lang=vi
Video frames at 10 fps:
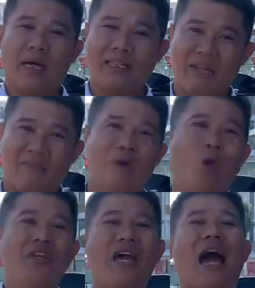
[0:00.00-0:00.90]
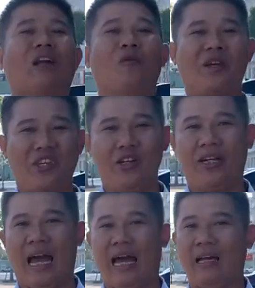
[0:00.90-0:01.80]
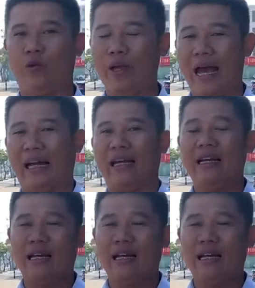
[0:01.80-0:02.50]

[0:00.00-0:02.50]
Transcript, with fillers: cái thành phố Dĩ An của Bình Dương cả quý hàng